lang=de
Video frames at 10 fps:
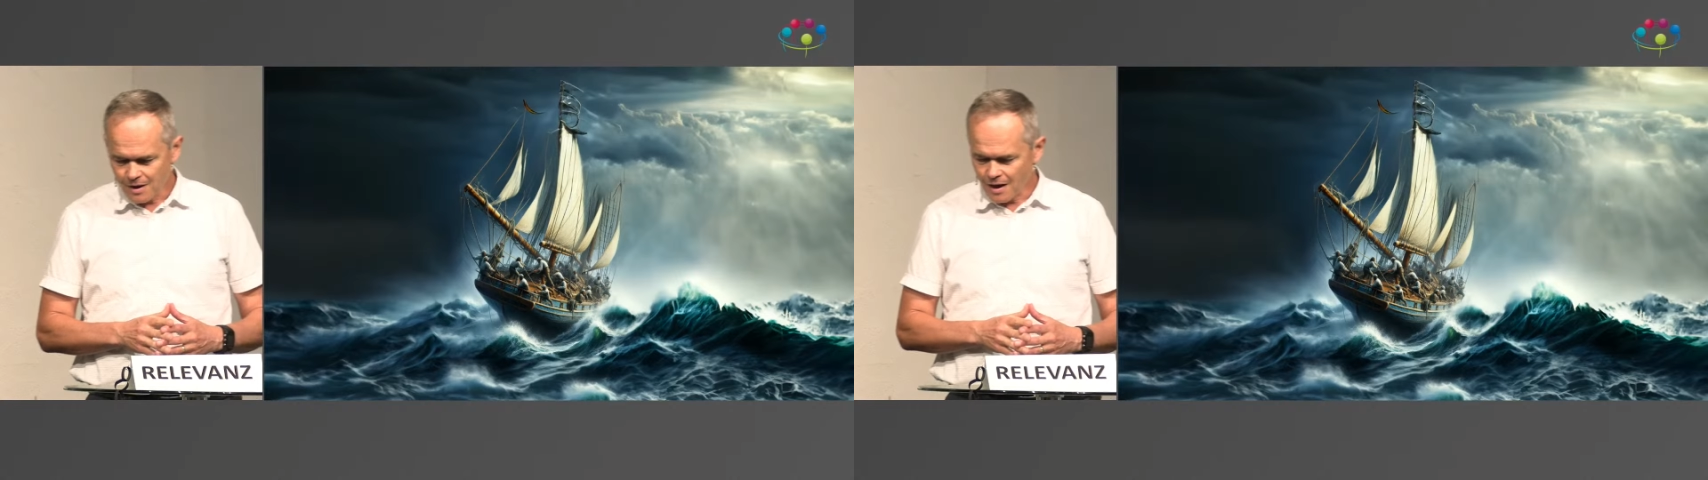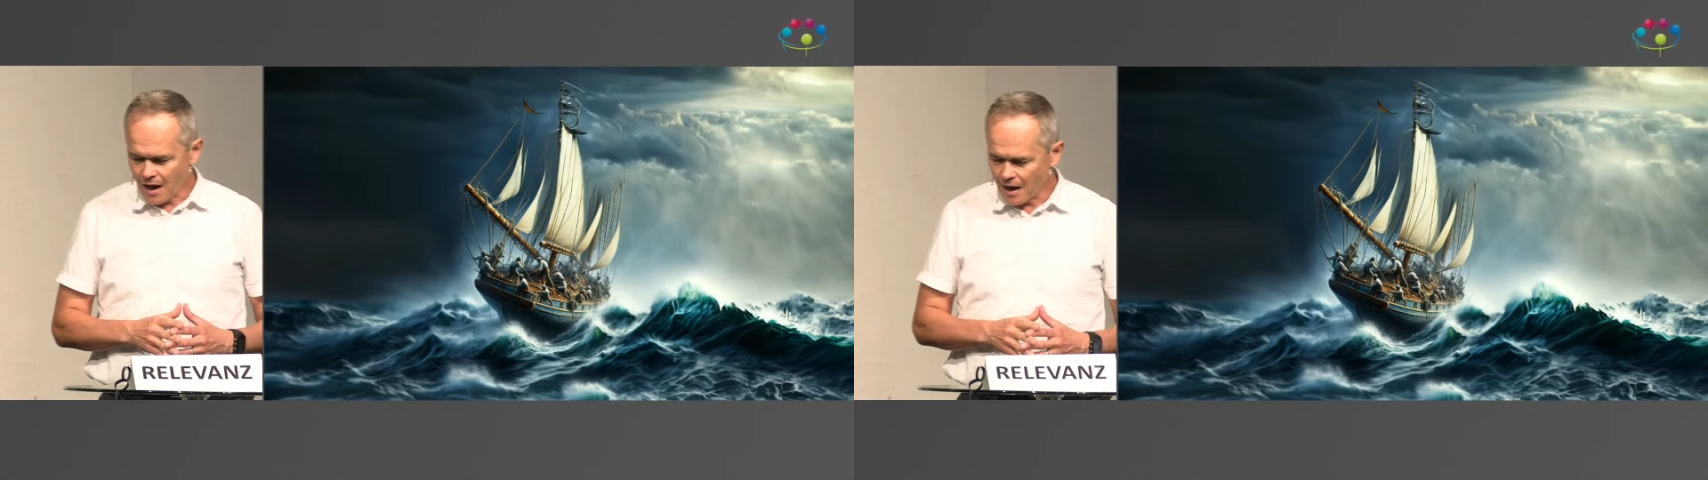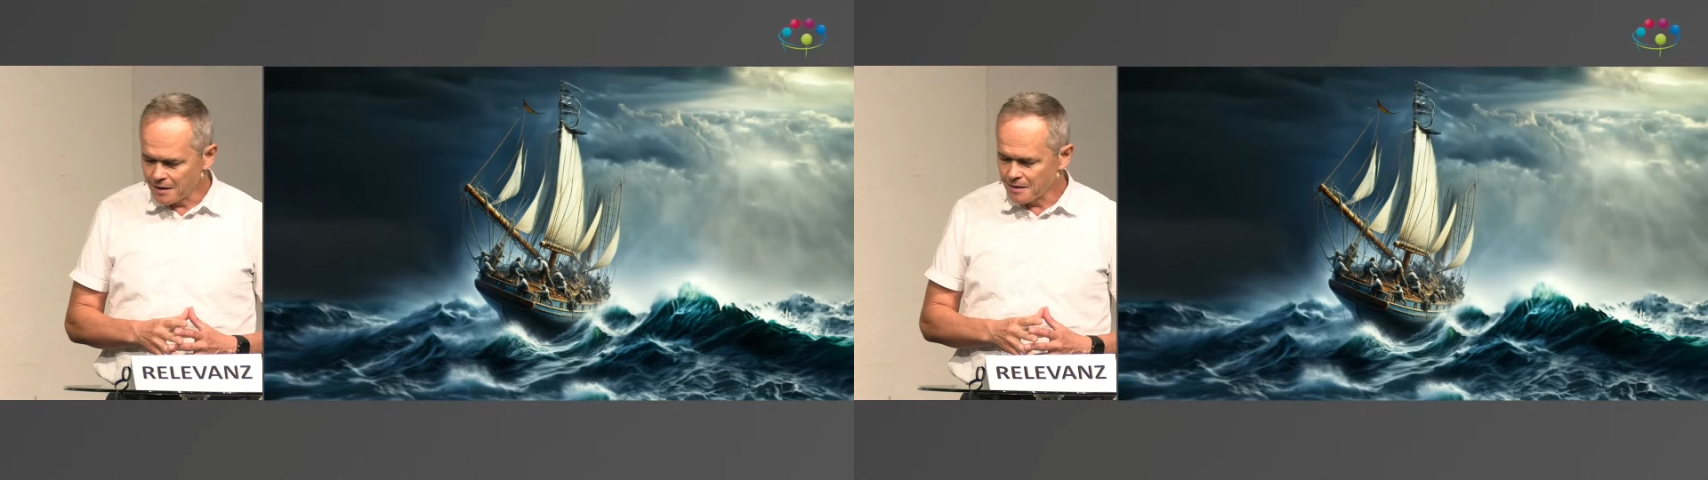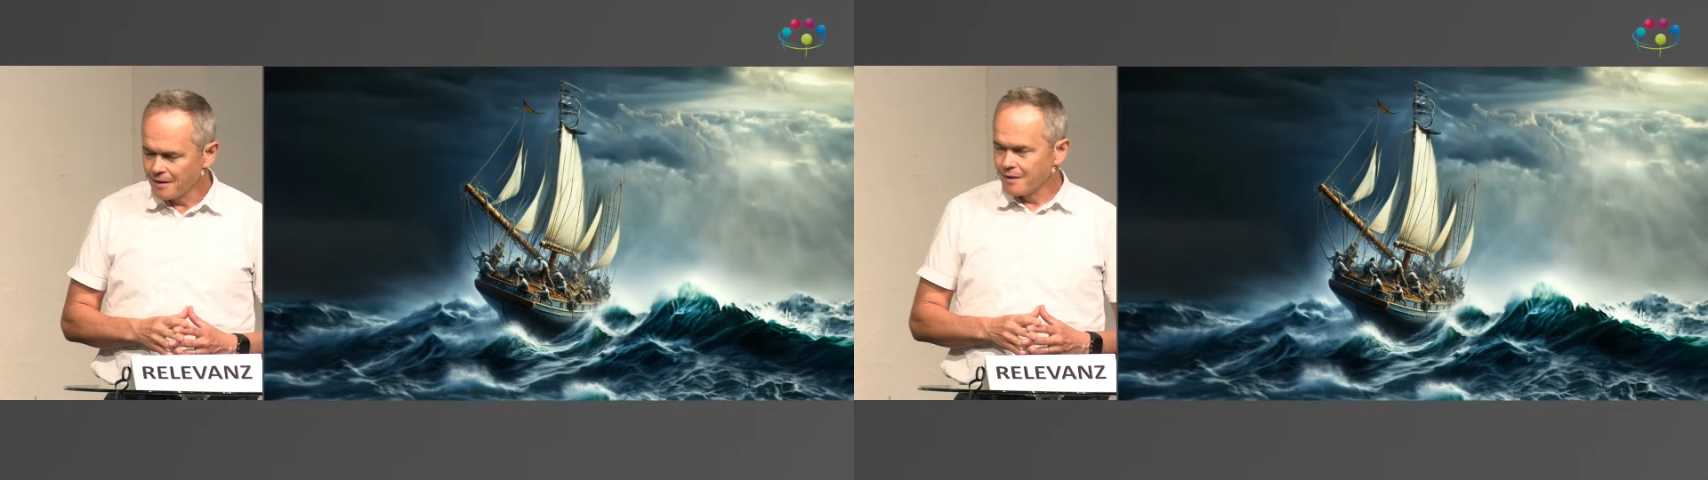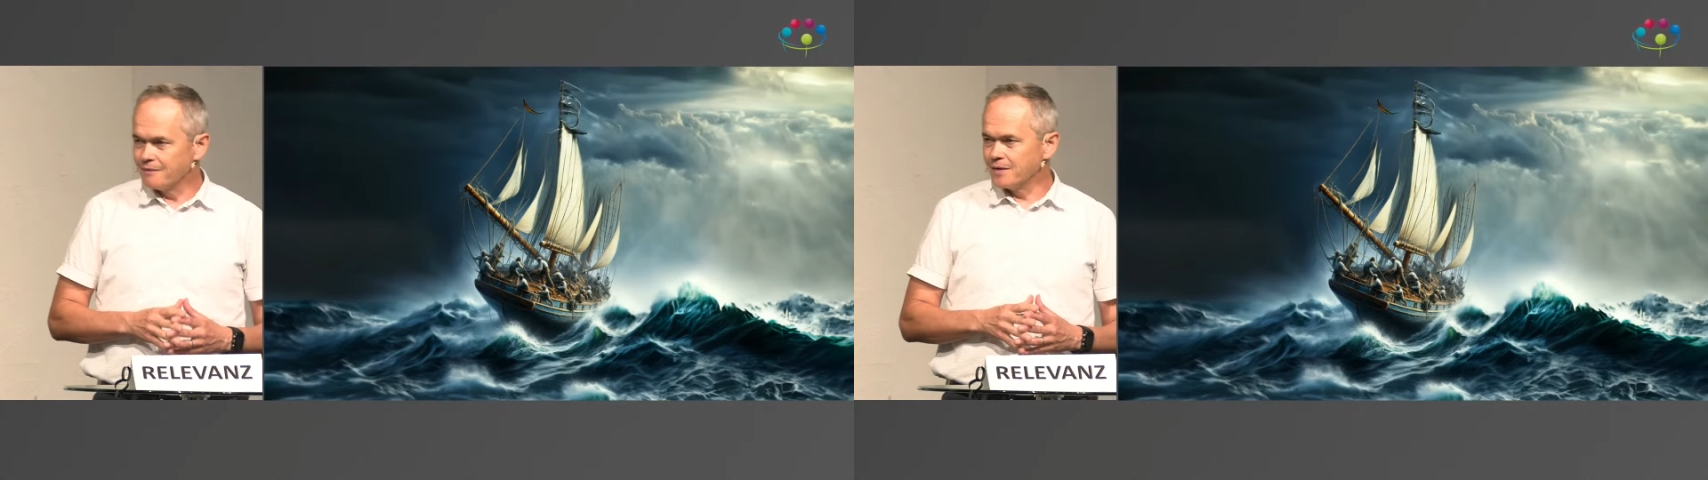Alle
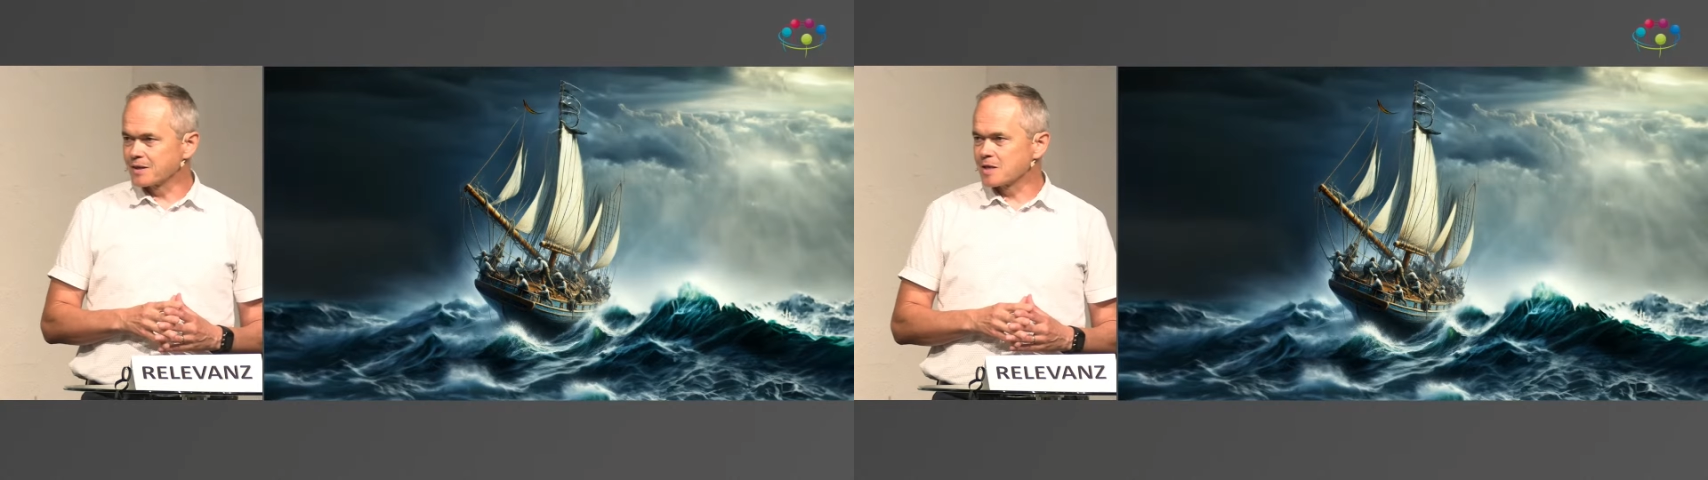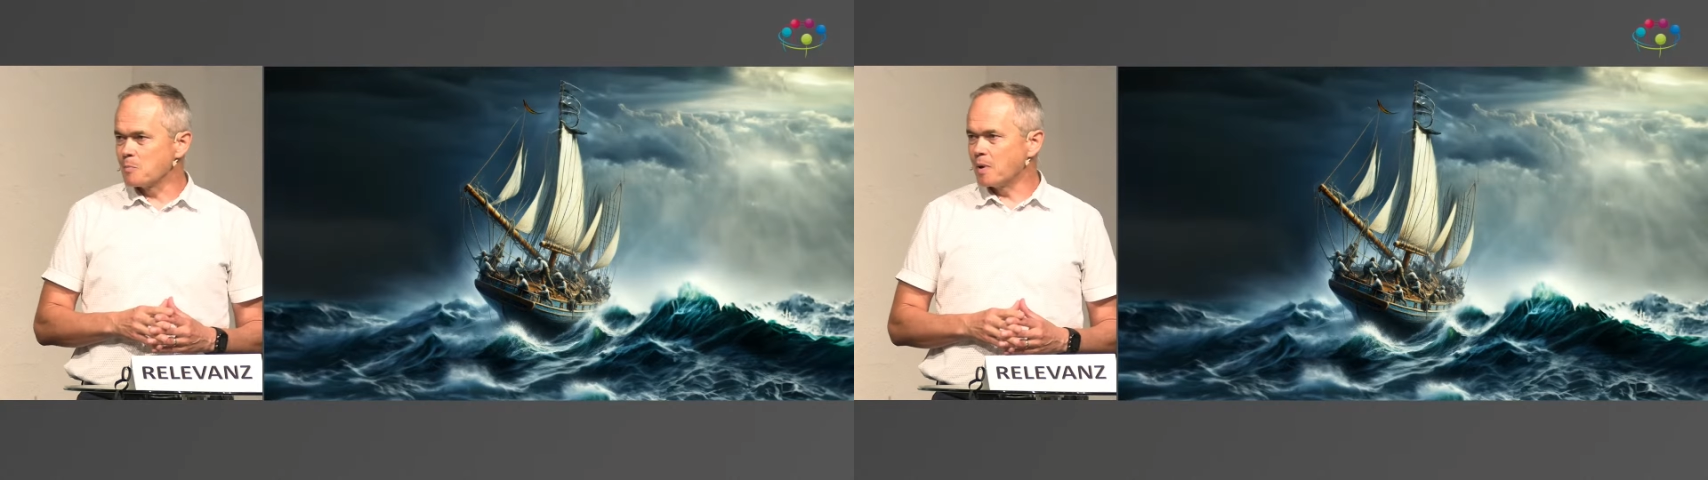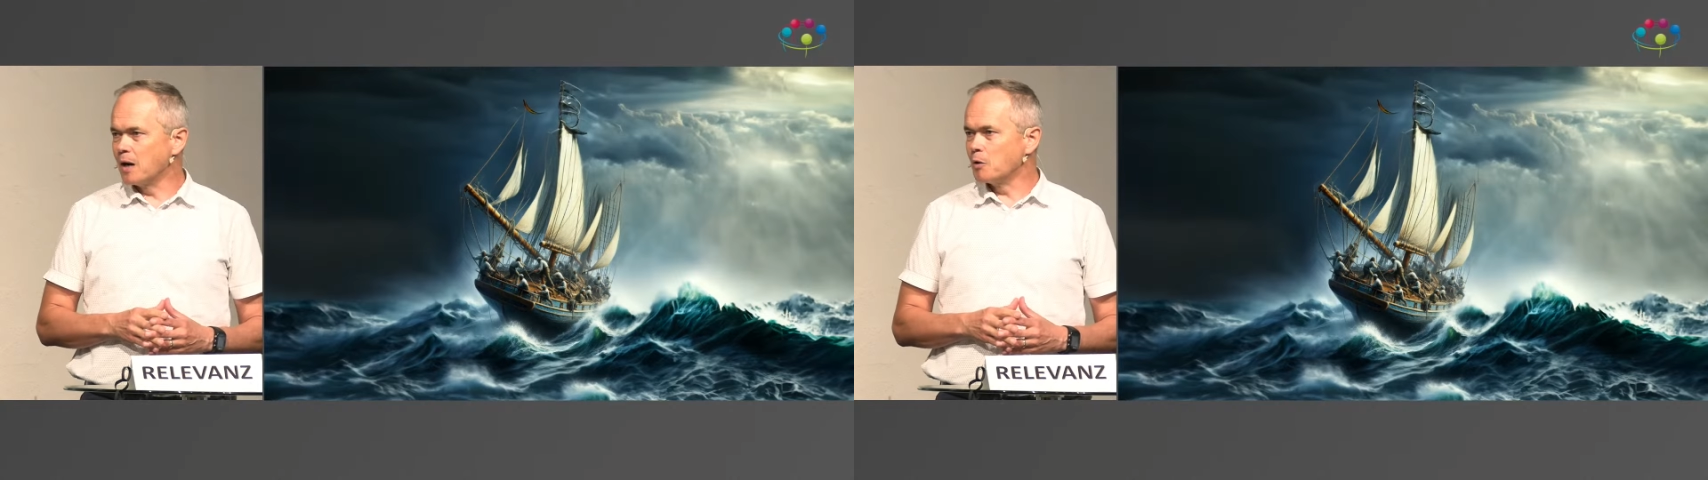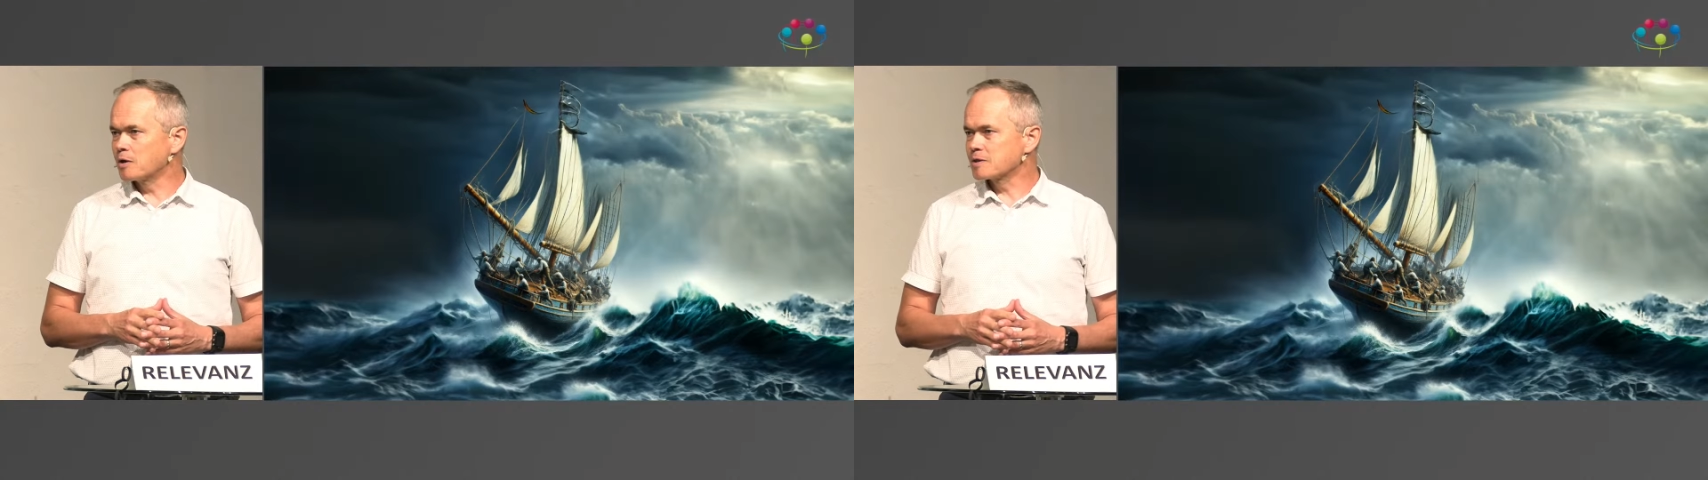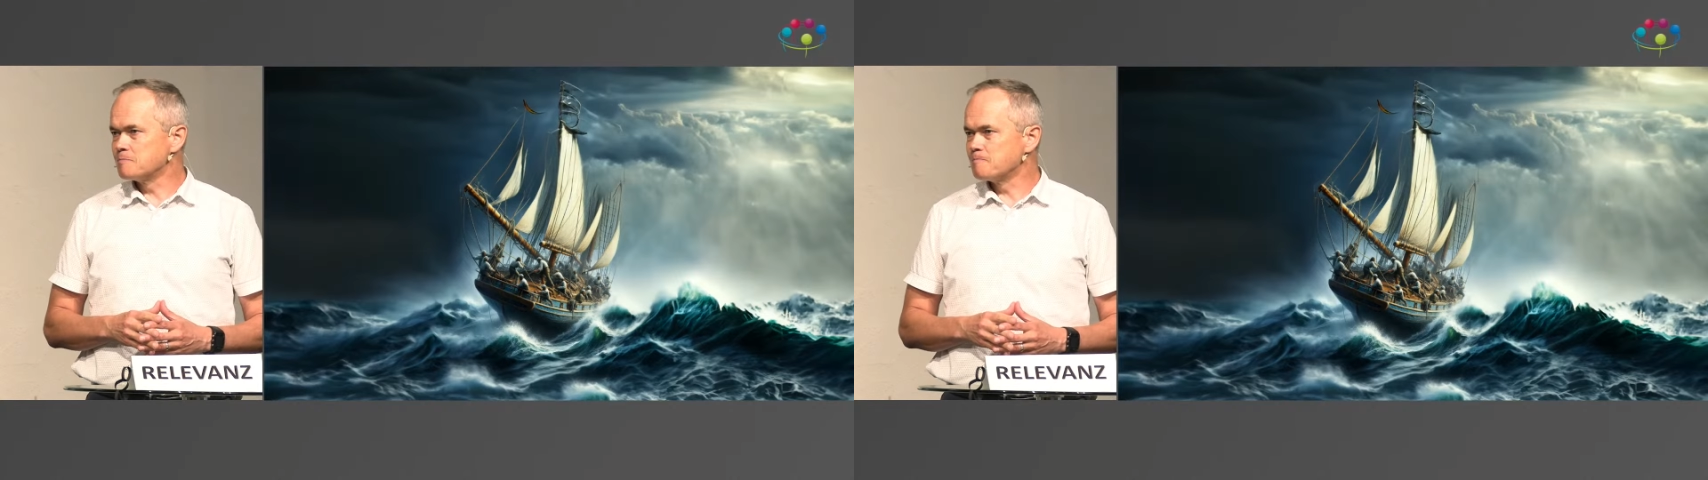werden
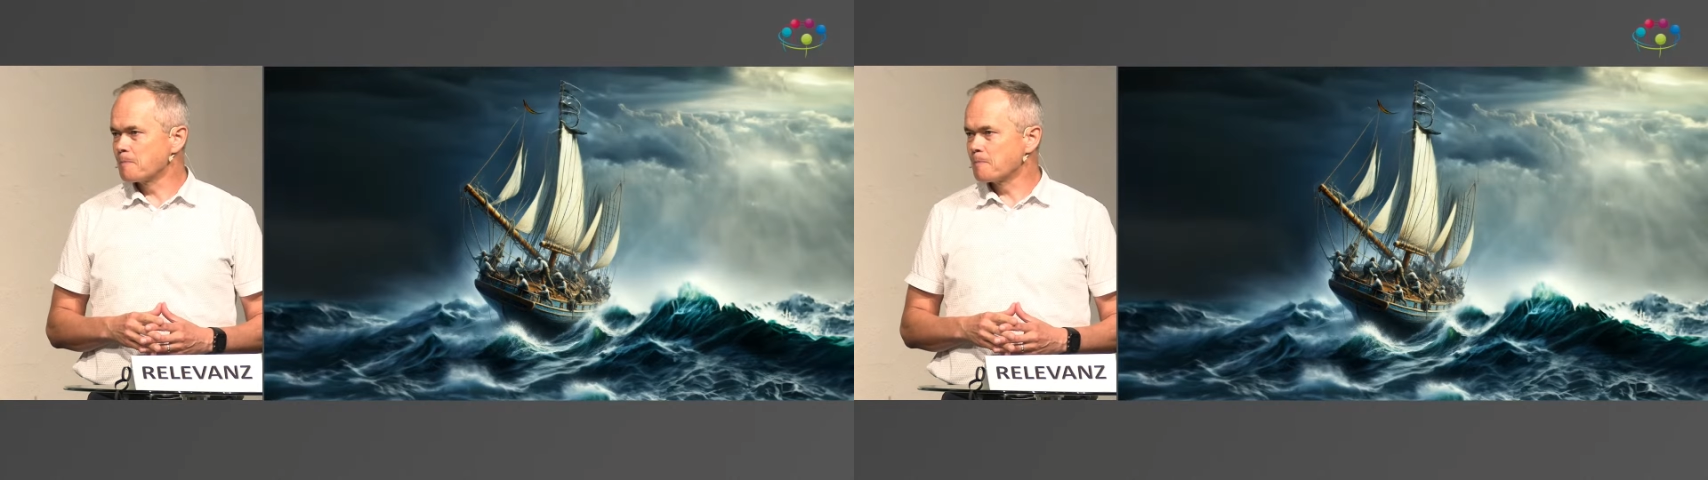gebraucht.